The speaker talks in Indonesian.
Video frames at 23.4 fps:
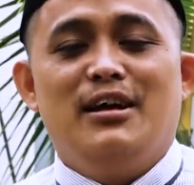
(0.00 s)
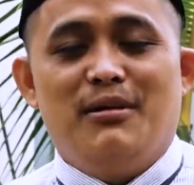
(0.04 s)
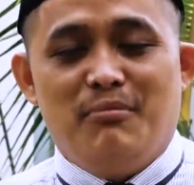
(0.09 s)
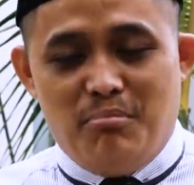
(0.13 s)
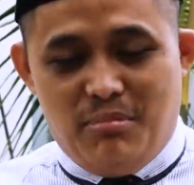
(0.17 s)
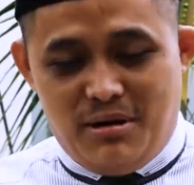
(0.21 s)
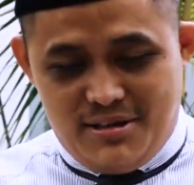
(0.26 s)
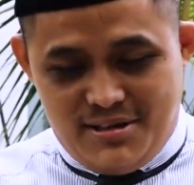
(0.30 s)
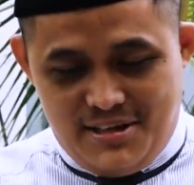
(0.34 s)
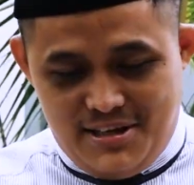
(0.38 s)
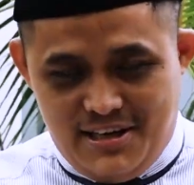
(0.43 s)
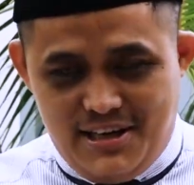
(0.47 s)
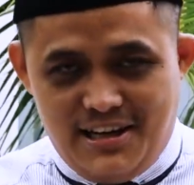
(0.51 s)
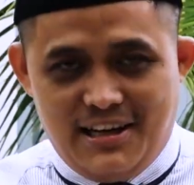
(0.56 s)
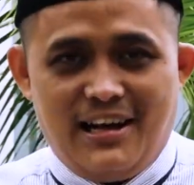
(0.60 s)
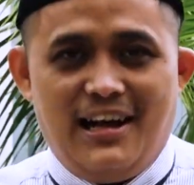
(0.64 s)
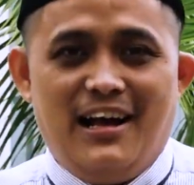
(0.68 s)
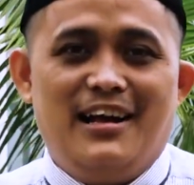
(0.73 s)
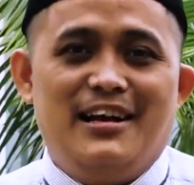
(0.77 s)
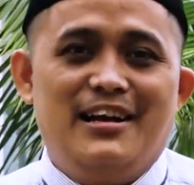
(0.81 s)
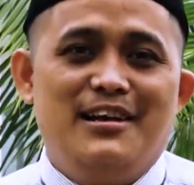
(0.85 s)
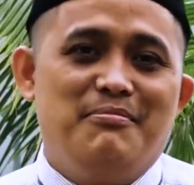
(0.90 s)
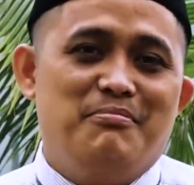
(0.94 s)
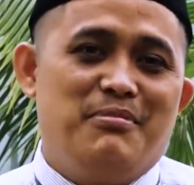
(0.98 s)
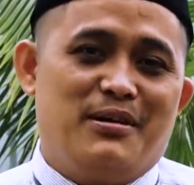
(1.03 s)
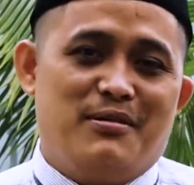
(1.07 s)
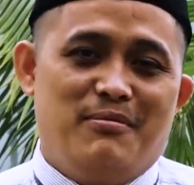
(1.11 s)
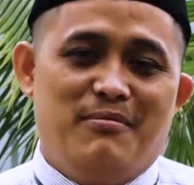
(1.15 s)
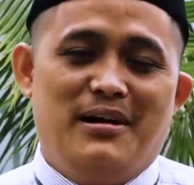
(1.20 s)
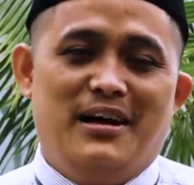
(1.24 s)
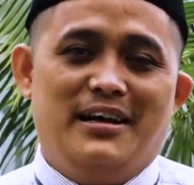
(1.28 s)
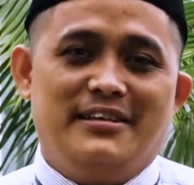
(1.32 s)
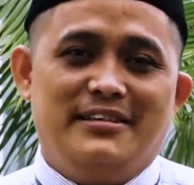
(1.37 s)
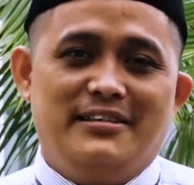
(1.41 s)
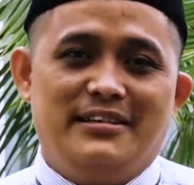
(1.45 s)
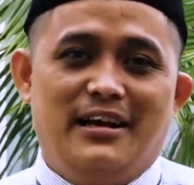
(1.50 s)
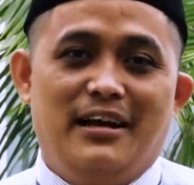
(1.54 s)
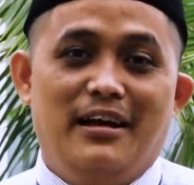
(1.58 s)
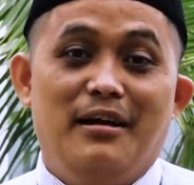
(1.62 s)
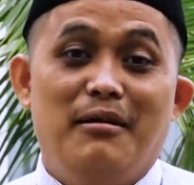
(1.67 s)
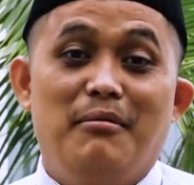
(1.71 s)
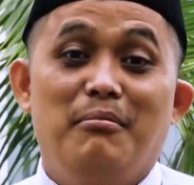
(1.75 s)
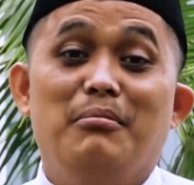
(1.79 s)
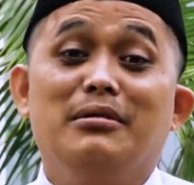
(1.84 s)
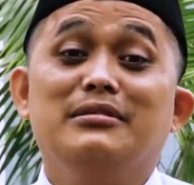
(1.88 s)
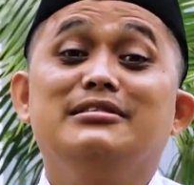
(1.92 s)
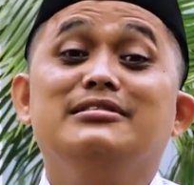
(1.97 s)
bersedekah diperbanyak,
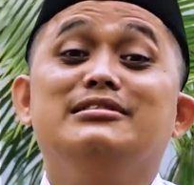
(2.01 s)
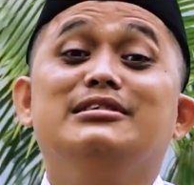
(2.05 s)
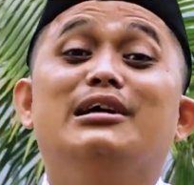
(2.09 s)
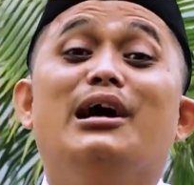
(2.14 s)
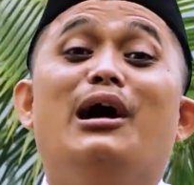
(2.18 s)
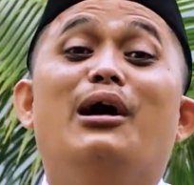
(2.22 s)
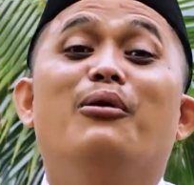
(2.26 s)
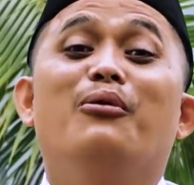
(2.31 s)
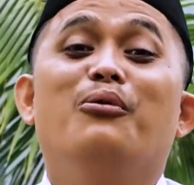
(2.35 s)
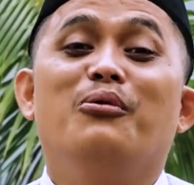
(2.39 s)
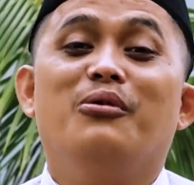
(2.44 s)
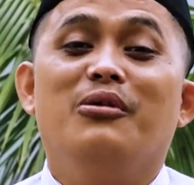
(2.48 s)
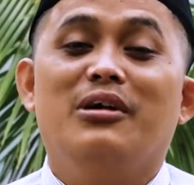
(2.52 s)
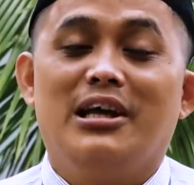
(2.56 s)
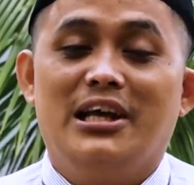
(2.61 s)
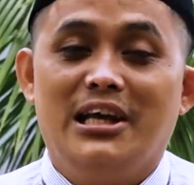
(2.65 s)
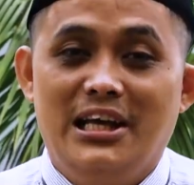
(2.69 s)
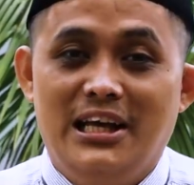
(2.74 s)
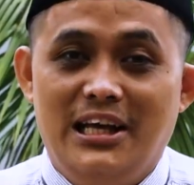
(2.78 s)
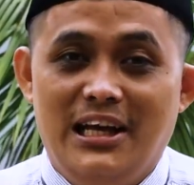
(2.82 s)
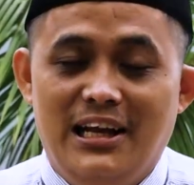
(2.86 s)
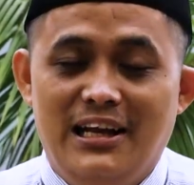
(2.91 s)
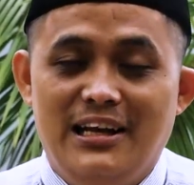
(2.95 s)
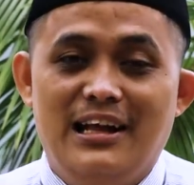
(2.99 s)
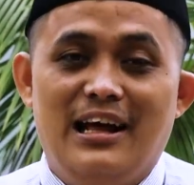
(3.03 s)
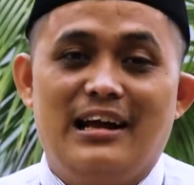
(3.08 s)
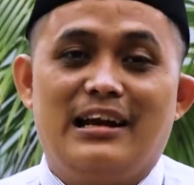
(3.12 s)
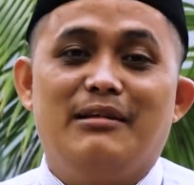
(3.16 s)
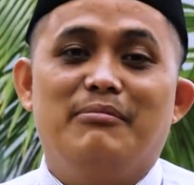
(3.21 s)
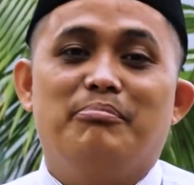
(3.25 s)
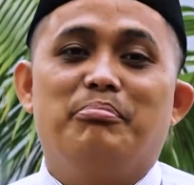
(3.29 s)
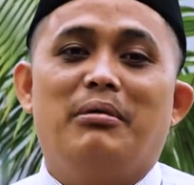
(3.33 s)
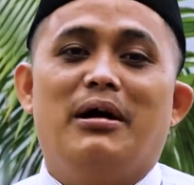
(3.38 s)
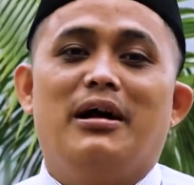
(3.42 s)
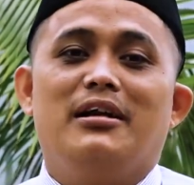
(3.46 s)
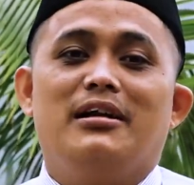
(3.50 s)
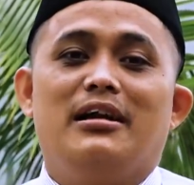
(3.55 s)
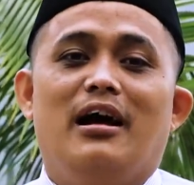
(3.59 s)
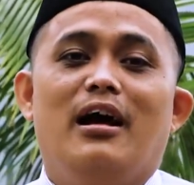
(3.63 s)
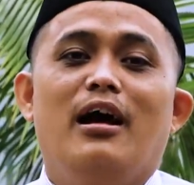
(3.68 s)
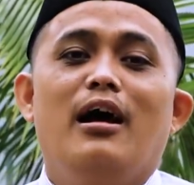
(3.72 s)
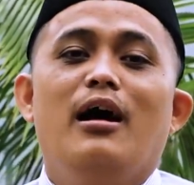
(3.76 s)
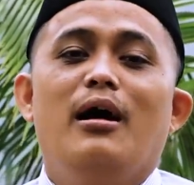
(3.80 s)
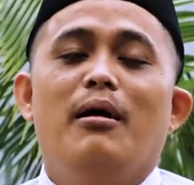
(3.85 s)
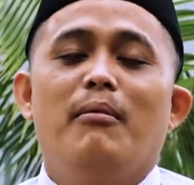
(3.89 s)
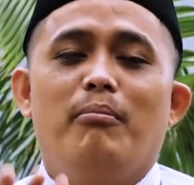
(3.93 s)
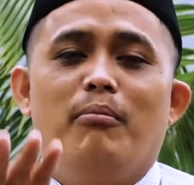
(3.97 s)
menjauhi daripada
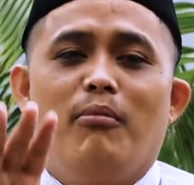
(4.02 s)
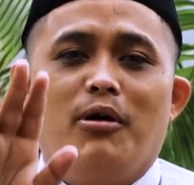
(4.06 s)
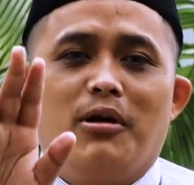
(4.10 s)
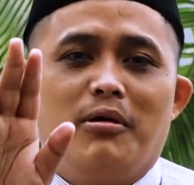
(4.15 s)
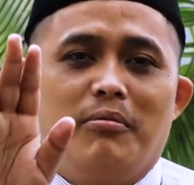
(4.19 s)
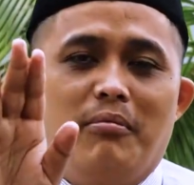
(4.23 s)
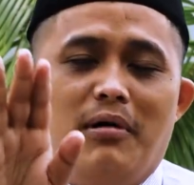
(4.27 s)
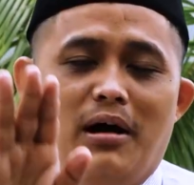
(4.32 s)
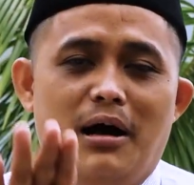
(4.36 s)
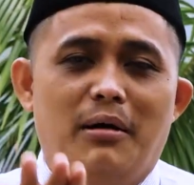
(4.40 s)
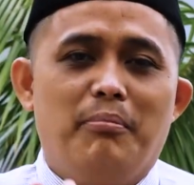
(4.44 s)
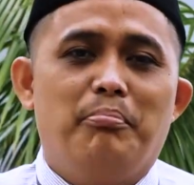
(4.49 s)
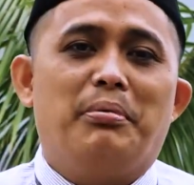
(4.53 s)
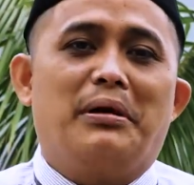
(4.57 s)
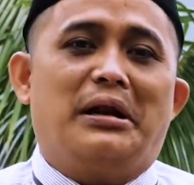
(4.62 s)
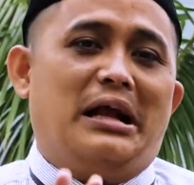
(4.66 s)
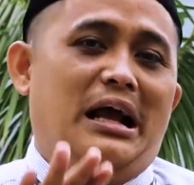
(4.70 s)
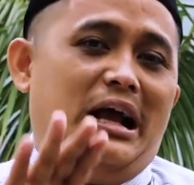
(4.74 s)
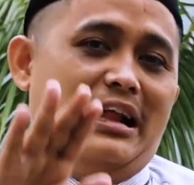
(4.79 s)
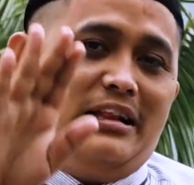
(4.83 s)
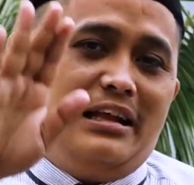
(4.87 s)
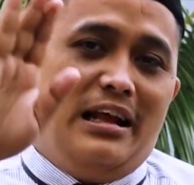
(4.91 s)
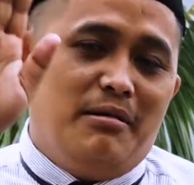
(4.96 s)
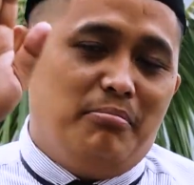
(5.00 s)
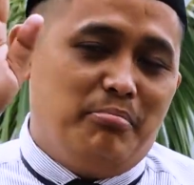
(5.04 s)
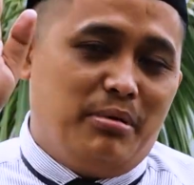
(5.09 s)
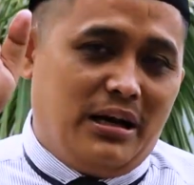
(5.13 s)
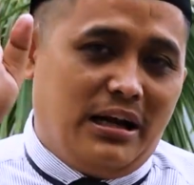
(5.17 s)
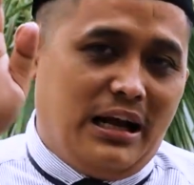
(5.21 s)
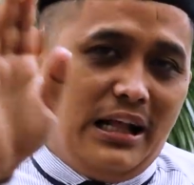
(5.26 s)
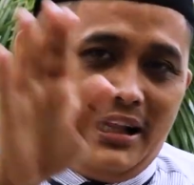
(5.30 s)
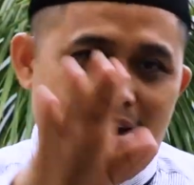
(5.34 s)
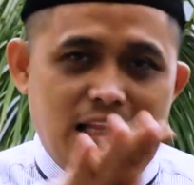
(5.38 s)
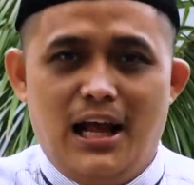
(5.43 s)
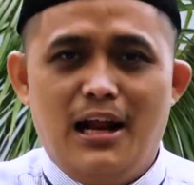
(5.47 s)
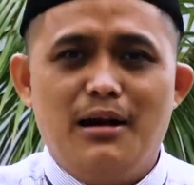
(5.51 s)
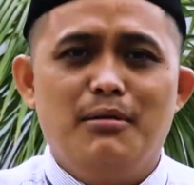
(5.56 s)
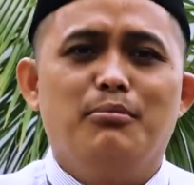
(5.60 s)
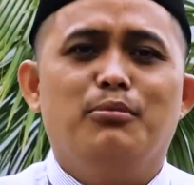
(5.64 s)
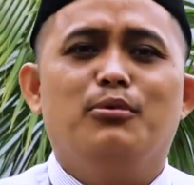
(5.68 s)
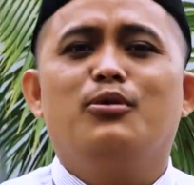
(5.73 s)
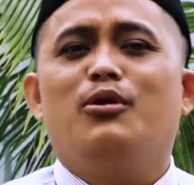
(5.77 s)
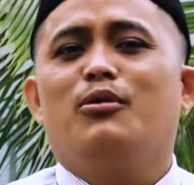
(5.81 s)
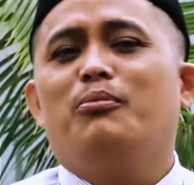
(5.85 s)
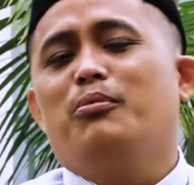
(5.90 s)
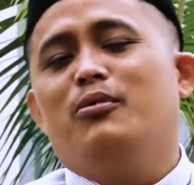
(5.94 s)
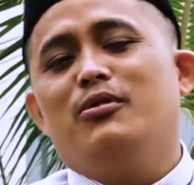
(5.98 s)
mohon maaf perkataan-perkataan
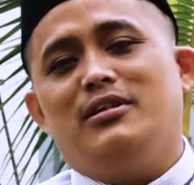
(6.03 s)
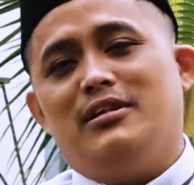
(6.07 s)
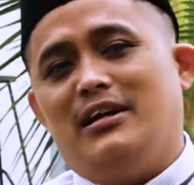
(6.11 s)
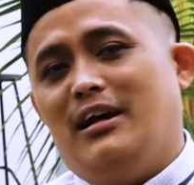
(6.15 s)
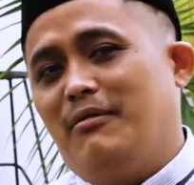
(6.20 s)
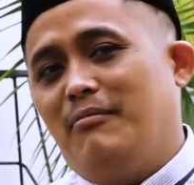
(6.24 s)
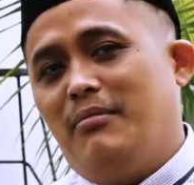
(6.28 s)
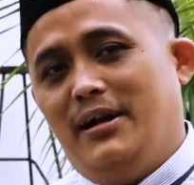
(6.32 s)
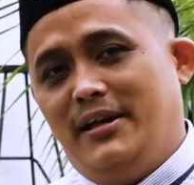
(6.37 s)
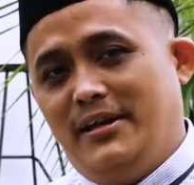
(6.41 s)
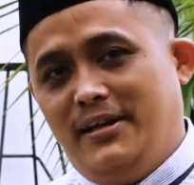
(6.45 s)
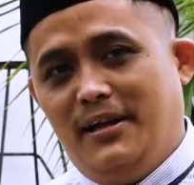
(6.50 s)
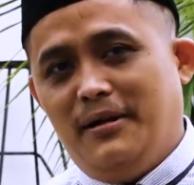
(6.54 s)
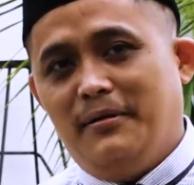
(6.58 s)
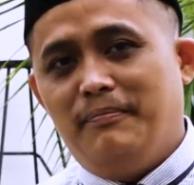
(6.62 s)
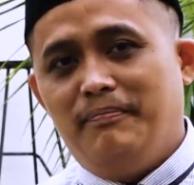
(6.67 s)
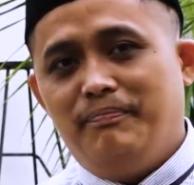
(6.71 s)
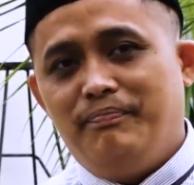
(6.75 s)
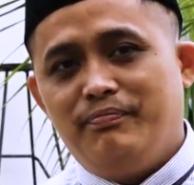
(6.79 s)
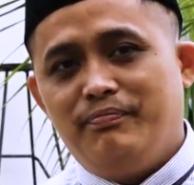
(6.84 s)
buruk pun yang banyak.